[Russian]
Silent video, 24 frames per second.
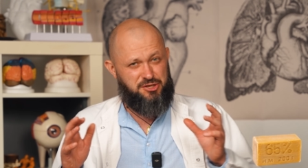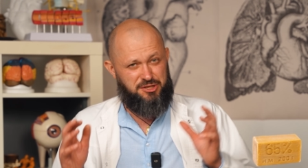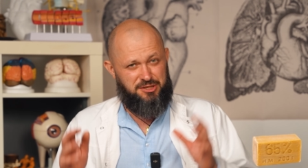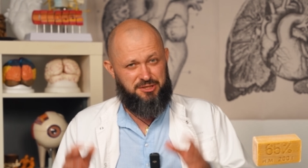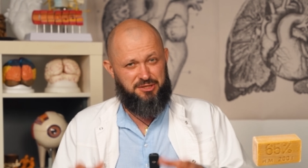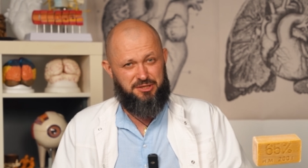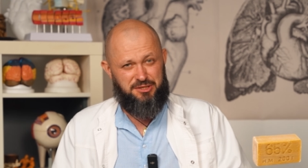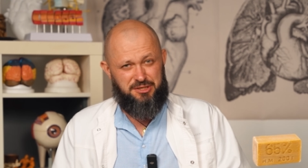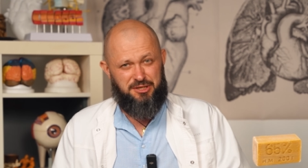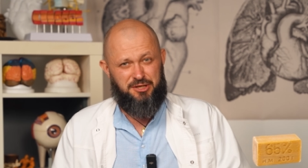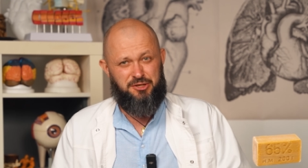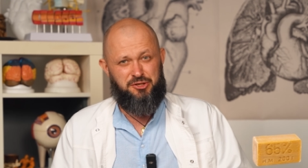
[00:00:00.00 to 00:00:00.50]

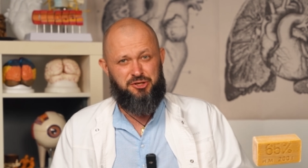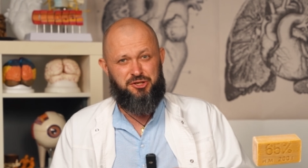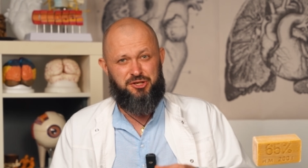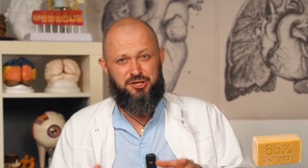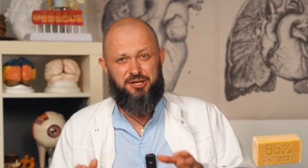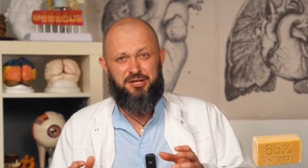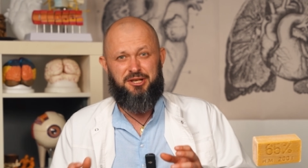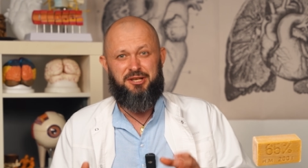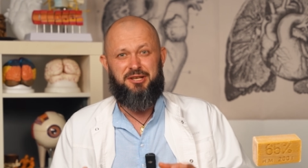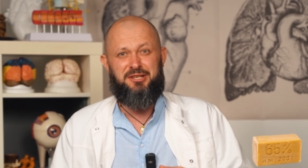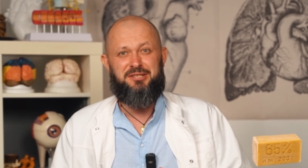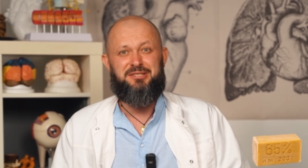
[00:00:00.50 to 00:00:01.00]

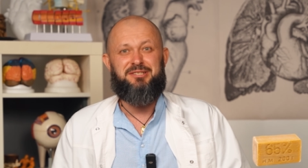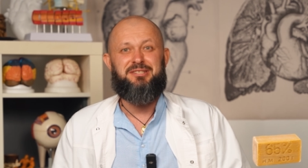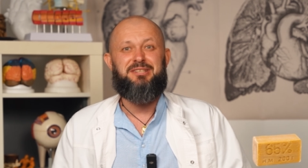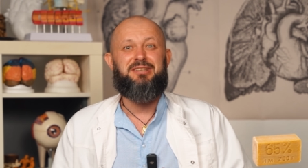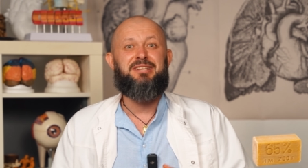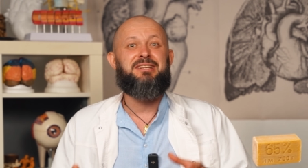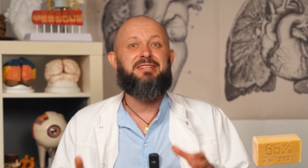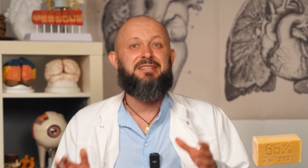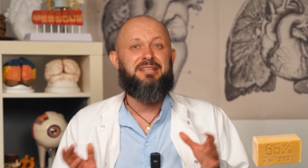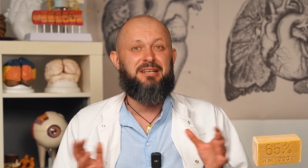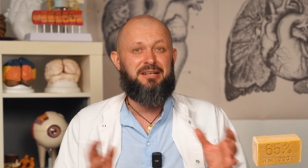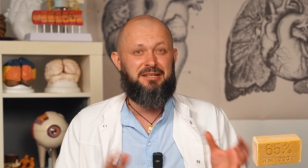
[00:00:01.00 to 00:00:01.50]
66
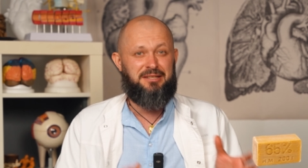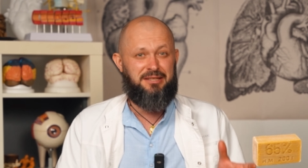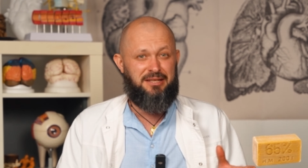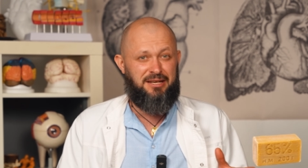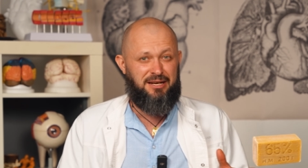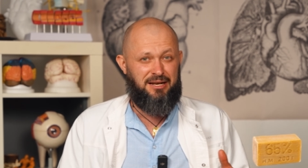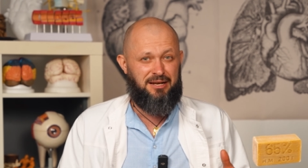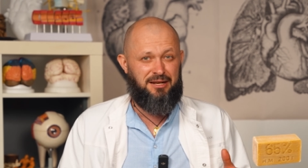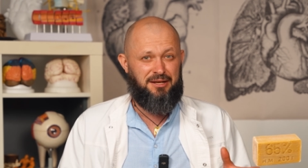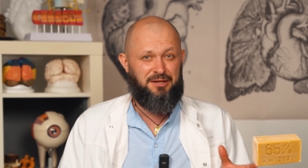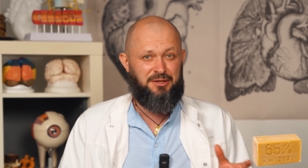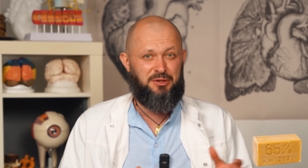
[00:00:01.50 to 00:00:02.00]
и так
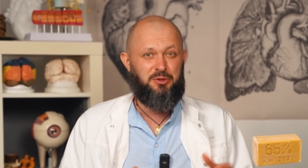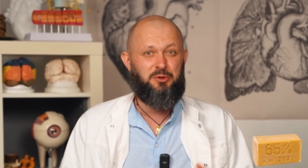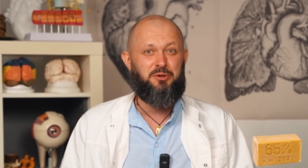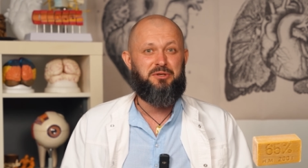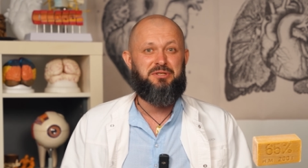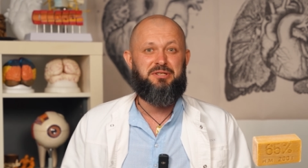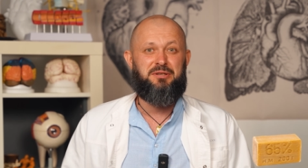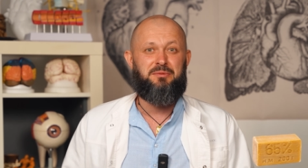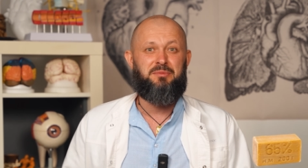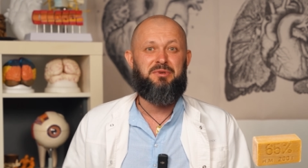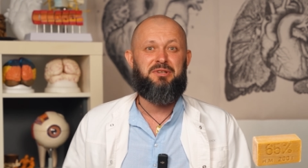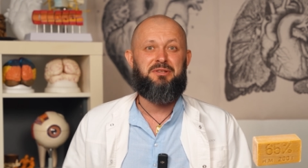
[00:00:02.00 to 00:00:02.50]
далее, до
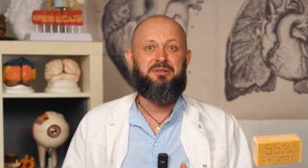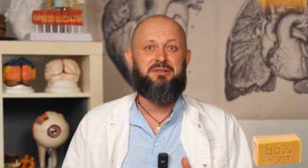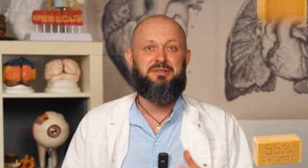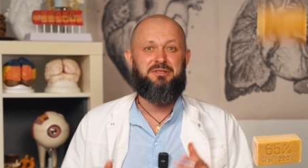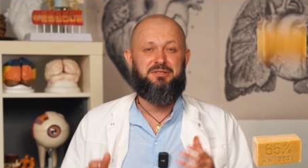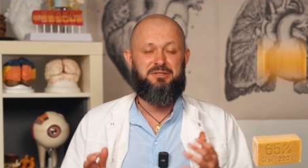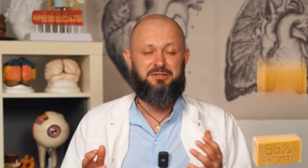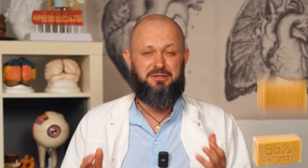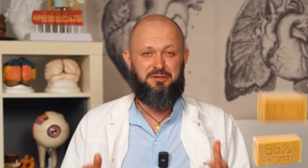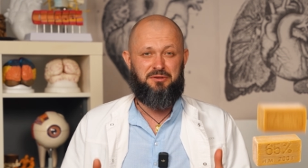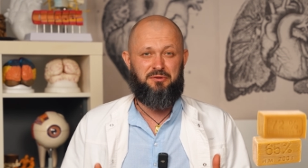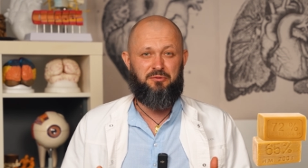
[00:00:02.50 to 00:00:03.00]

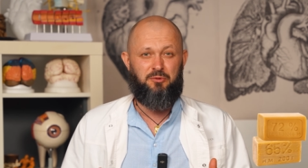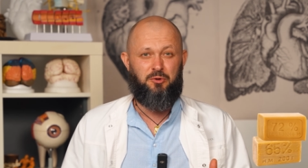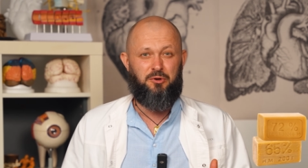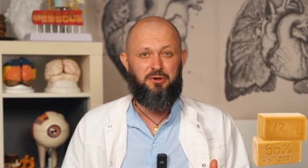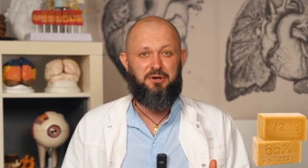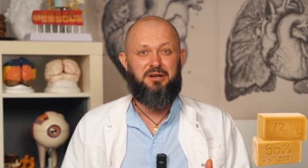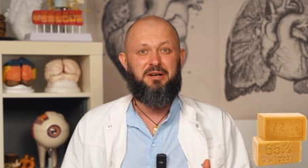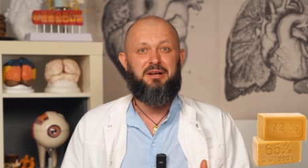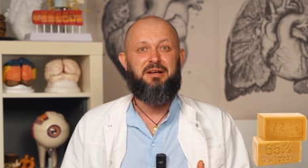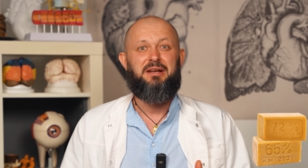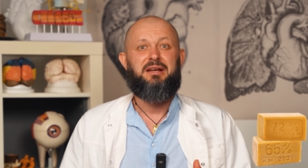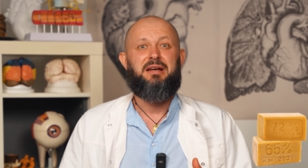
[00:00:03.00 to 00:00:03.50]
72,